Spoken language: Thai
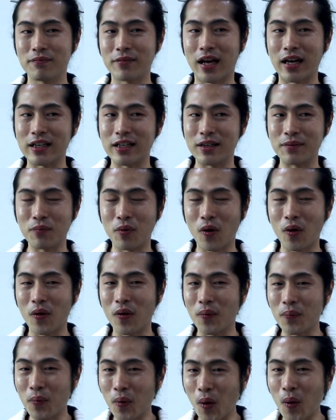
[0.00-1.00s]
การเงินพอ
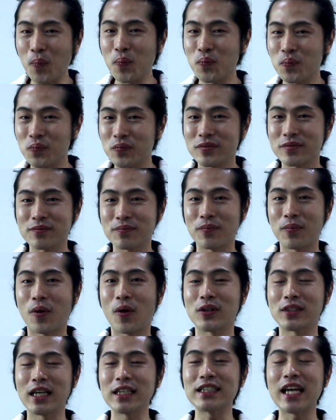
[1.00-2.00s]
พร้อมพอ
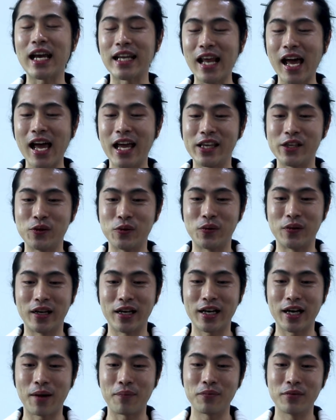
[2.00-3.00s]
ใช้จ่ายได้อยู่
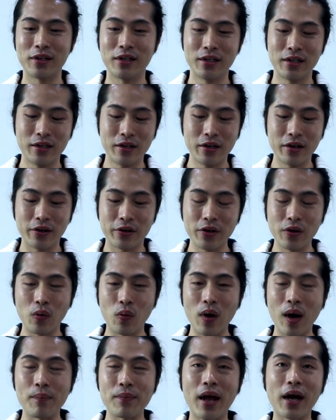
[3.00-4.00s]
นะครับเรื่องขอ
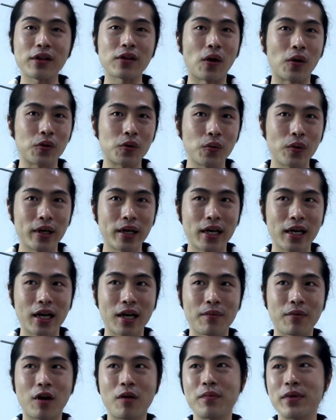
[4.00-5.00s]
งความรักสองถ้วยนะครั
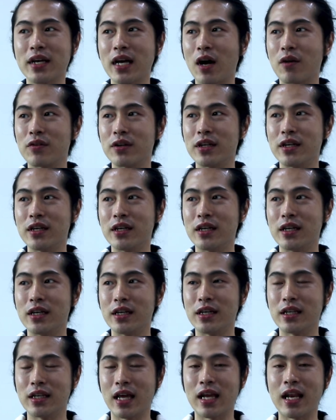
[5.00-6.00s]
บก็มีข่าวดี
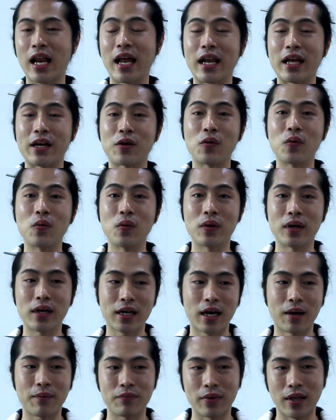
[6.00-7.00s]
ในหลายๆคู่นะ
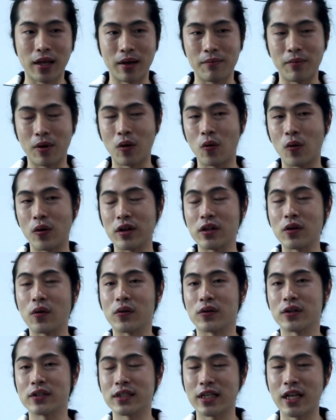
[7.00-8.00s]
ครับบางคนโสด
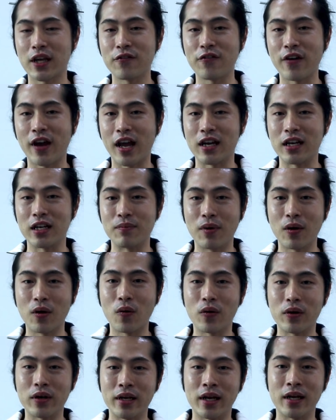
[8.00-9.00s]
ก็จะได้แฟนหรือบาง
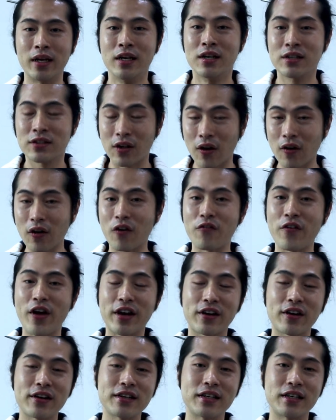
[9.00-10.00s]
คนเนี่ยทะเลาะกับแฟน
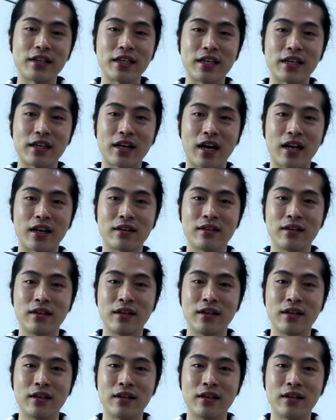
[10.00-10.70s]
ก็คืนดีกัน